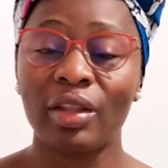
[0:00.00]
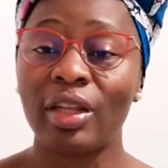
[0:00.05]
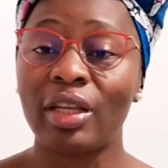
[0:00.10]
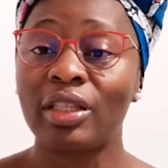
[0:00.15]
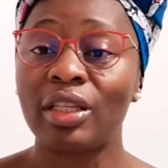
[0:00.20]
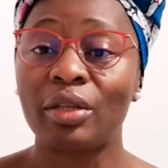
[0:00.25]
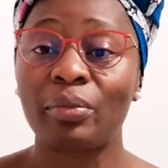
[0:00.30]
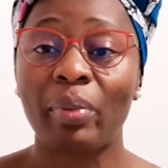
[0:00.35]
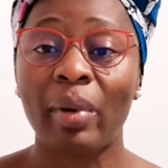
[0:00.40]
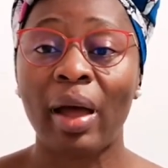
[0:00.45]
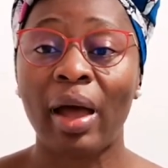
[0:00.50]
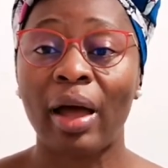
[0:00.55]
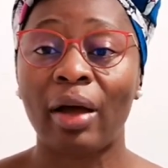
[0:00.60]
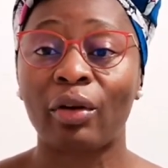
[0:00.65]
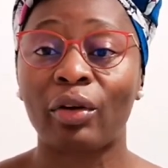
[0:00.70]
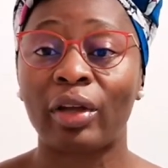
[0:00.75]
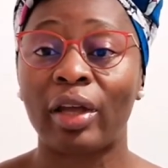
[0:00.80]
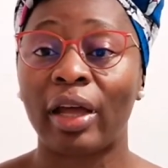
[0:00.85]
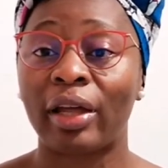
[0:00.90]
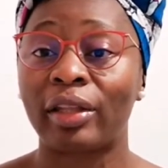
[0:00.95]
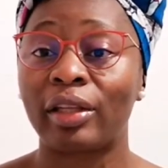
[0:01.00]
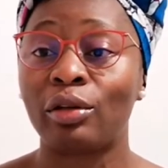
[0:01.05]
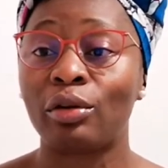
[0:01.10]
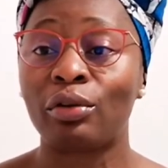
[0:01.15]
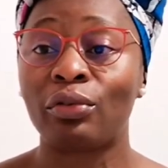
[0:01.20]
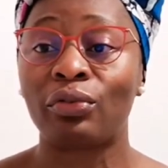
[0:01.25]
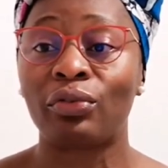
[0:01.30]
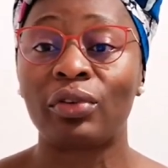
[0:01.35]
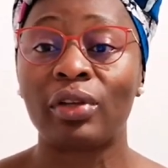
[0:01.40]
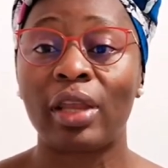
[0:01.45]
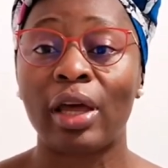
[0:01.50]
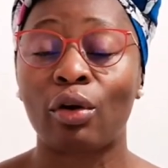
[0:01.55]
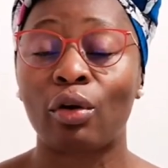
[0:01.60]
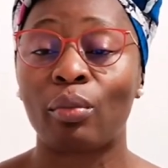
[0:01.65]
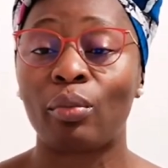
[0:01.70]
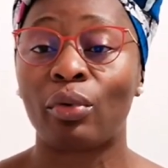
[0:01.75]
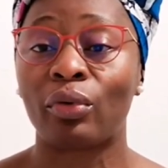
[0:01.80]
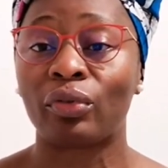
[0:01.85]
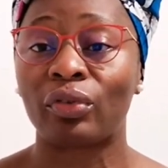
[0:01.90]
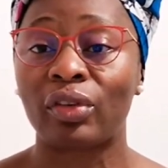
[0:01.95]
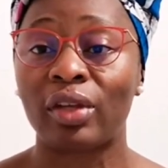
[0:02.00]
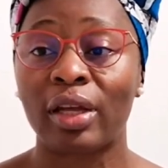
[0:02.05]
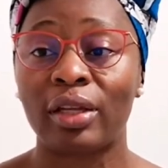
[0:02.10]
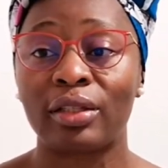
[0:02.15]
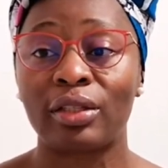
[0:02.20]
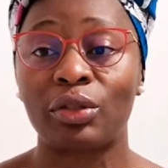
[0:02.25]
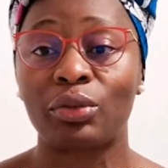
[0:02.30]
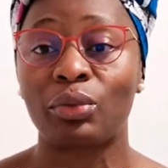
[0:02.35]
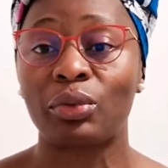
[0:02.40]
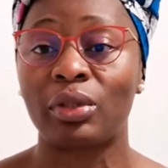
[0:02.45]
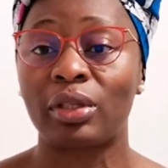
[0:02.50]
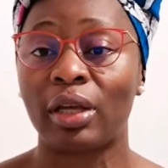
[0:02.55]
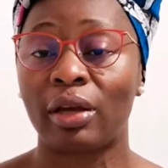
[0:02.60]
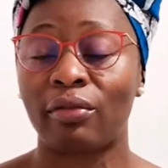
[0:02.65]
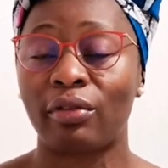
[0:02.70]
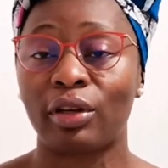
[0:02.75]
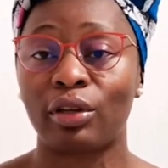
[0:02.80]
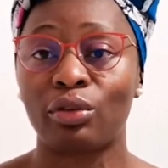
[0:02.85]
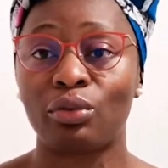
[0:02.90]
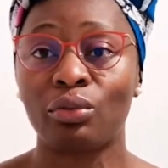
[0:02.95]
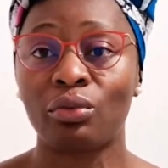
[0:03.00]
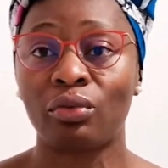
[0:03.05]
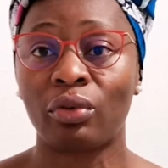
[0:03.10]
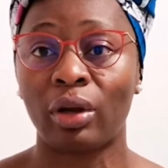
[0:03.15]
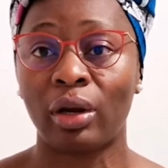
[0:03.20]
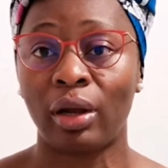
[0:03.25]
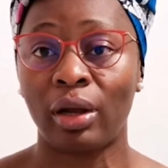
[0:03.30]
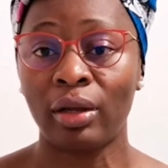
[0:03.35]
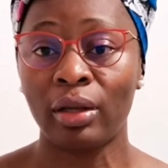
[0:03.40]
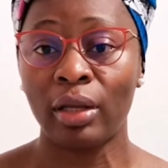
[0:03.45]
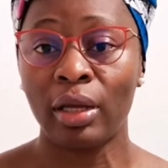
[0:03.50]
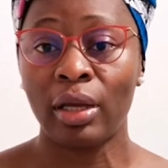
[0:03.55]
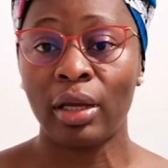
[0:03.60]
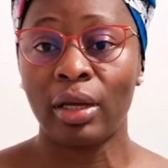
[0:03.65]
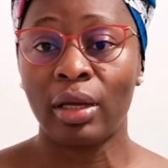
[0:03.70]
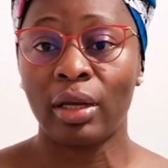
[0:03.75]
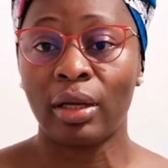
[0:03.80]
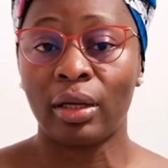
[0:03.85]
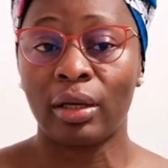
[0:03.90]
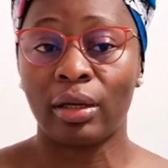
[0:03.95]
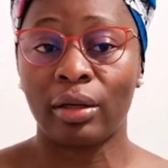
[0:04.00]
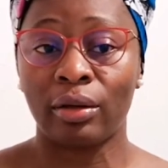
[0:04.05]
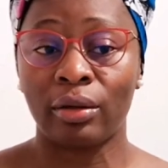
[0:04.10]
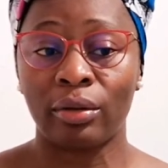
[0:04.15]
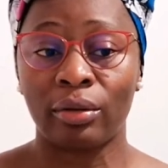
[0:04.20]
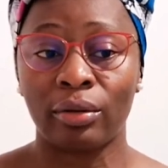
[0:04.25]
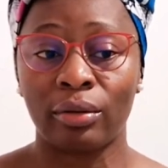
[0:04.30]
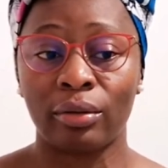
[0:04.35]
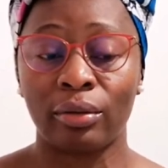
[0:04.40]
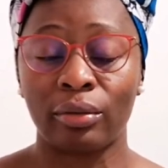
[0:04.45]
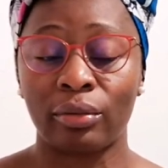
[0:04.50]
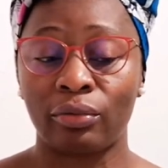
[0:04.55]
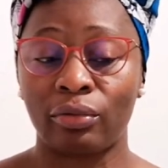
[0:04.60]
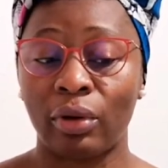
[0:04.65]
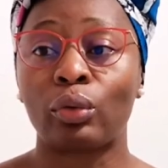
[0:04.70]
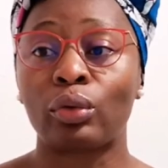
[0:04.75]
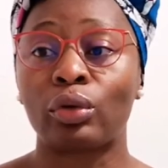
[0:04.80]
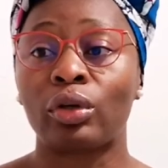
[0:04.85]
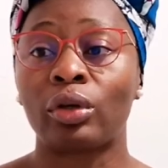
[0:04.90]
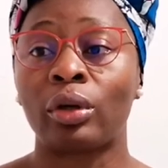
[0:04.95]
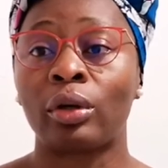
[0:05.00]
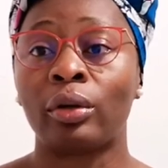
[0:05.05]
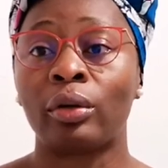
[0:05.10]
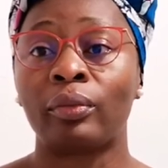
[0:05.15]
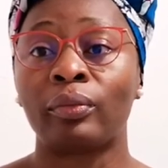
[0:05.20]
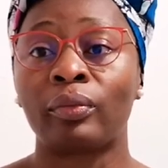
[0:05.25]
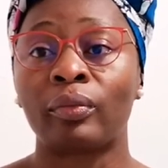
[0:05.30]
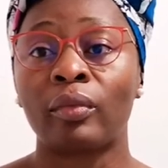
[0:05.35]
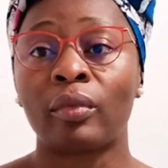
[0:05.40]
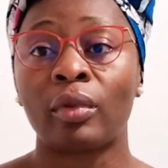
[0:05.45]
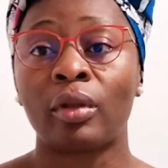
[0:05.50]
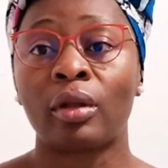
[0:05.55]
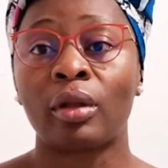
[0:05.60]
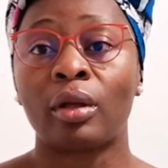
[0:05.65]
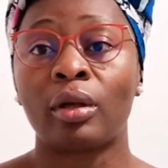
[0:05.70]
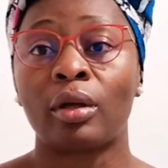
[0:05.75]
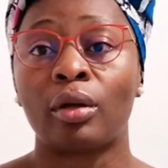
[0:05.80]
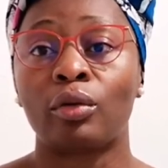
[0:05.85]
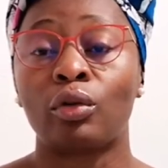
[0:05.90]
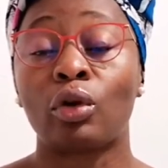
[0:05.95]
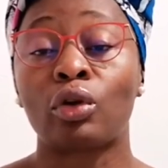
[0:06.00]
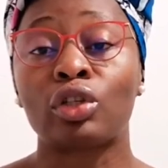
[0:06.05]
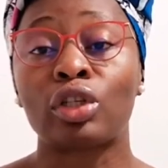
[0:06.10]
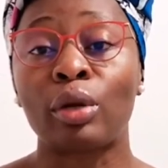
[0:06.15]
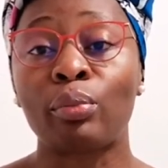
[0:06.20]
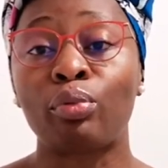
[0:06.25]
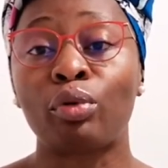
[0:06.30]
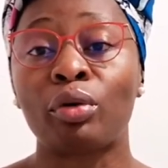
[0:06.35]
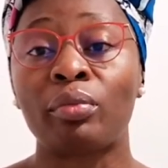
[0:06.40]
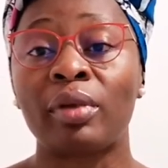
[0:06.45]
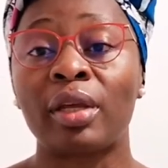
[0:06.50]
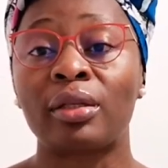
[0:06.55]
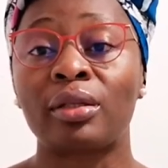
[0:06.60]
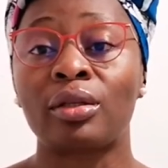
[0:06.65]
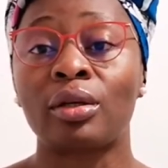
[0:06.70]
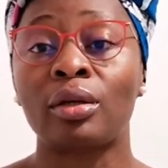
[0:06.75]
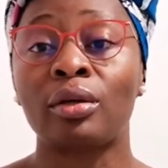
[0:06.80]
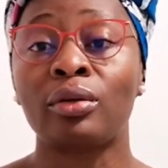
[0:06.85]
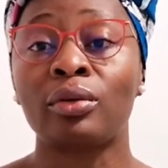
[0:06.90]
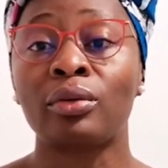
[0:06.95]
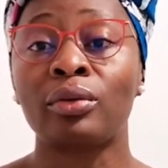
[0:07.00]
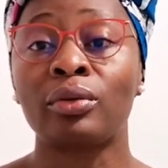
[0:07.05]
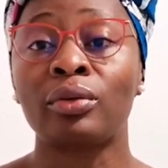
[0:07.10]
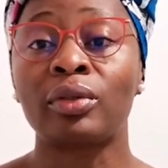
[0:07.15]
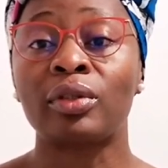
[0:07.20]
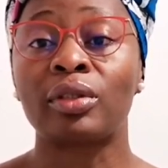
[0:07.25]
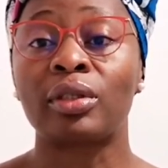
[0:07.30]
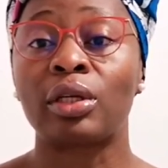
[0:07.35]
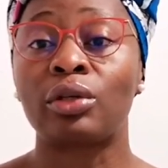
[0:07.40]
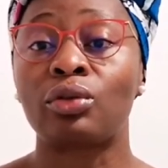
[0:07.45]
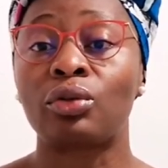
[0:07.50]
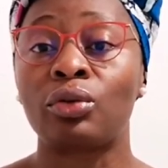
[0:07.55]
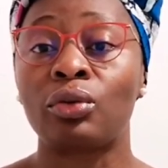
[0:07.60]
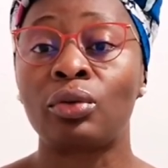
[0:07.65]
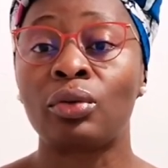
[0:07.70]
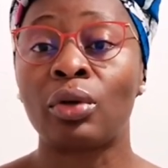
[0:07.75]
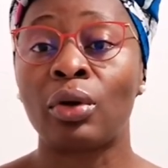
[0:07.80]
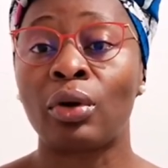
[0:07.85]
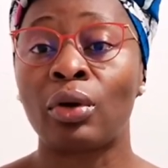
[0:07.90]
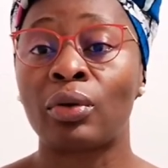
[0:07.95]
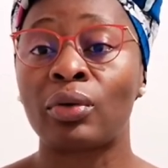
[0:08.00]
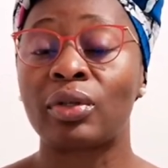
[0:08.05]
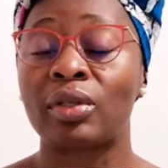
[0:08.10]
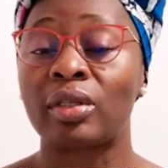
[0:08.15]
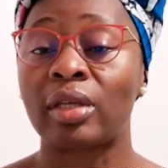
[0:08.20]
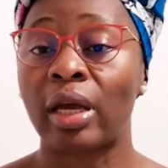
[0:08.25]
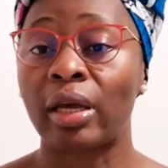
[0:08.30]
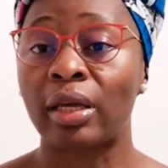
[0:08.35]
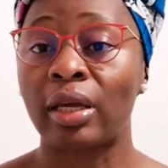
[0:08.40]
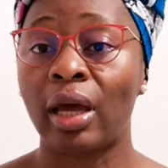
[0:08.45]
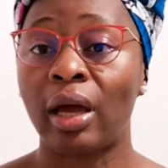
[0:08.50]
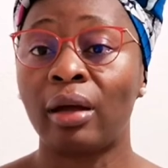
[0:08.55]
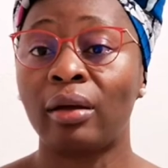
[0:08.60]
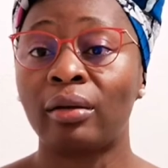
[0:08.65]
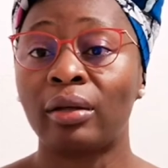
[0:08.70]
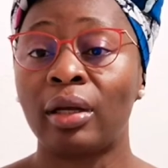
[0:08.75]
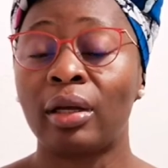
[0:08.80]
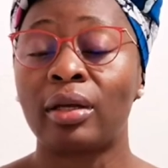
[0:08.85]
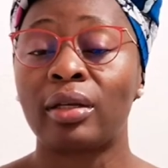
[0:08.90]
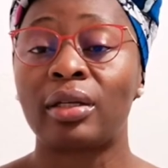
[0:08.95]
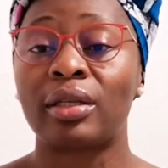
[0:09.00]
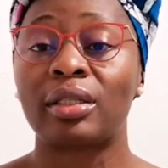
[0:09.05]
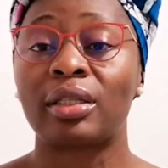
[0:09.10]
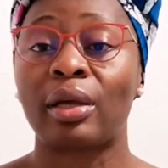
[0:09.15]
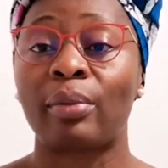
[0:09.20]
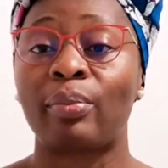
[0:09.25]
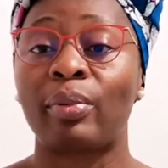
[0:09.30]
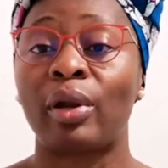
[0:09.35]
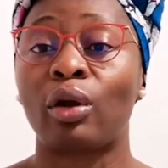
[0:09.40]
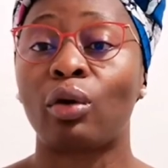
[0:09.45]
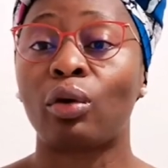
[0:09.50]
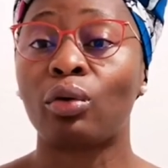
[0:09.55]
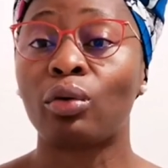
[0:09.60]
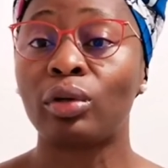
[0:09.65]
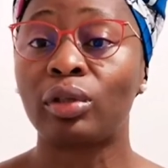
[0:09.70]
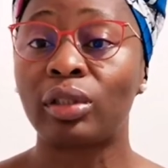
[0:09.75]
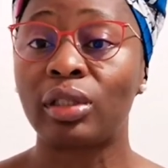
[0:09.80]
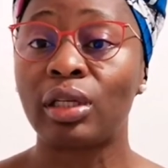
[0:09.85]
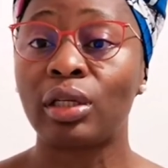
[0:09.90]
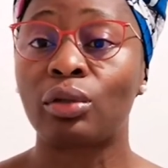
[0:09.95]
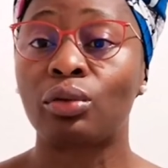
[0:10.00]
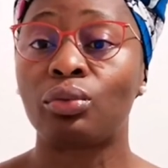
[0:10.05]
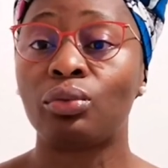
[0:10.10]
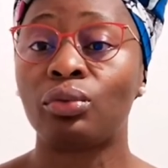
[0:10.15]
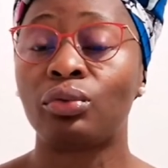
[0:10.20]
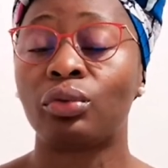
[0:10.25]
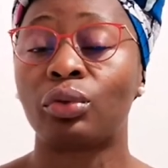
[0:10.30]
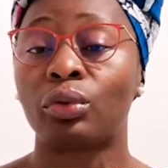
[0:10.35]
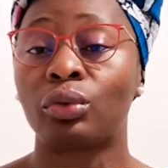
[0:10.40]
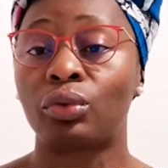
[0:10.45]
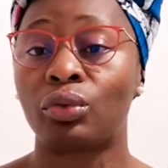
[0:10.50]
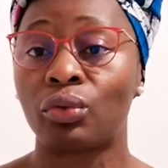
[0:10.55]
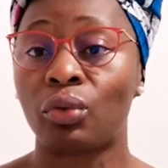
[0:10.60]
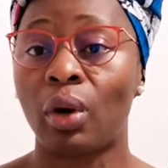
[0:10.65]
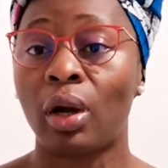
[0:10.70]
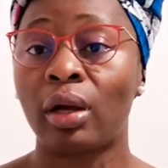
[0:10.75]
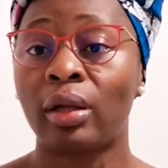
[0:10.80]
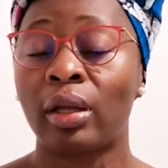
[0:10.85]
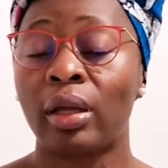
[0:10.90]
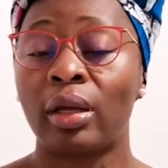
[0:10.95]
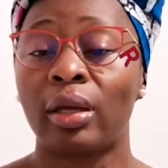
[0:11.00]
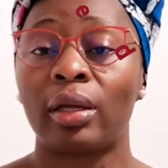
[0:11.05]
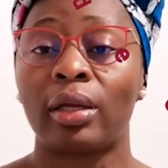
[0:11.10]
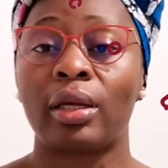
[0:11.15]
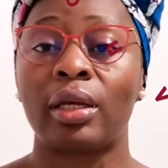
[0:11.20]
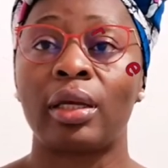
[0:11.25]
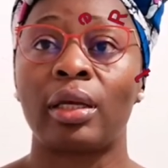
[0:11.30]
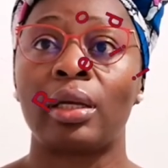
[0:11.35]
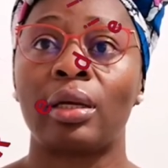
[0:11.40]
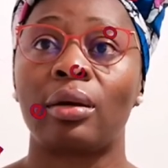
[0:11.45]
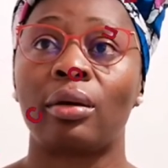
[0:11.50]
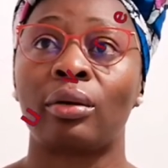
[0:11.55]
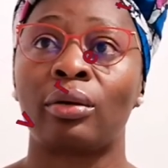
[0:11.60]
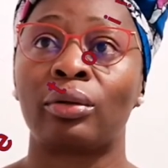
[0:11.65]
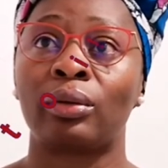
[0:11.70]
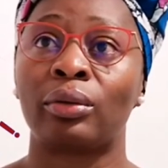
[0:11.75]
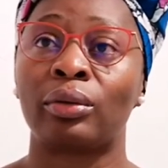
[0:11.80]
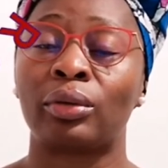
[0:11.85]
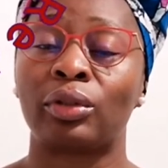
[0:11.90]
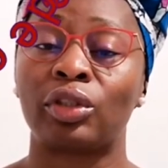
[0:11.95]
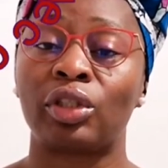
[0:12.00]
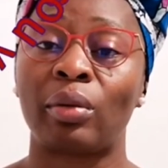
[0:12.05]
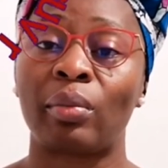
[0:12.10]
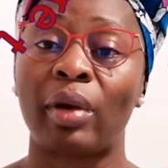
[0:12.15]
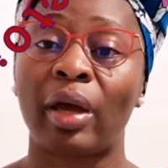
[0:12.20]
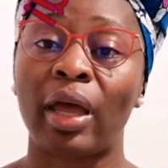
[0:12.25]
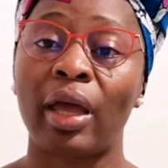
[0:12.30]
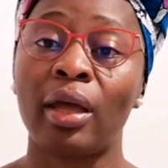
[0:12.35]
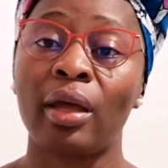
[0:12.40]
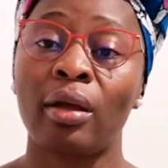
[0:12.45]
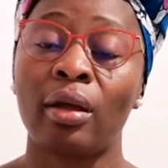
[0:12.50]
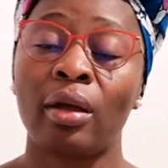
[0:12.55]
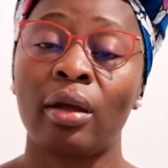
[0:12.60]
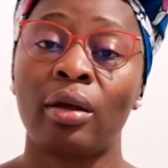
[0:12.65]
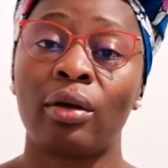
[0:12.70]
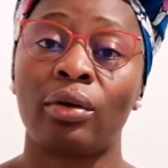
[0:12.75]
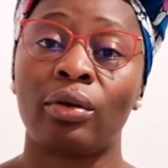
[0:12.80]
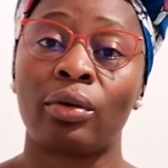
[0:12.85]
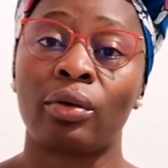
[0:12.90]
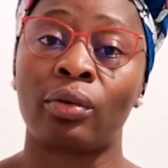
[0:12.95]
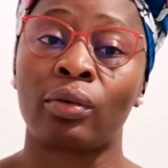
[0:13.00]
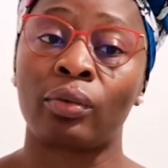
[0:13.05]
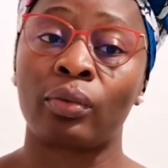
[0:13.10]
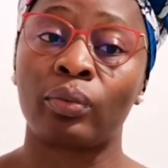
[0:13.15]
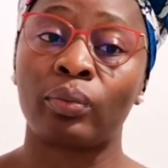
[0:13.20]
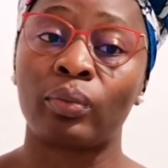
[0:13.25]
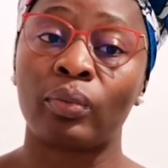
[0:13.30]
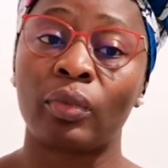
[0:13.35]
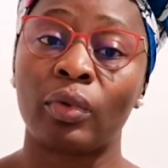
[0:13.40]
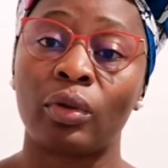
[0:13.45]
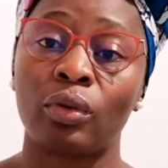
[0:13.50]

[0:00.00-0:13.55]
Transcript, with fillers: n'hésite pas à regarder le feed, à commenter, à discuter avec nous. Voilà, donc dans un premier temps, c'est une saga qui s'appelle Redécouvre-toi. Et euh, j'aimerais euh,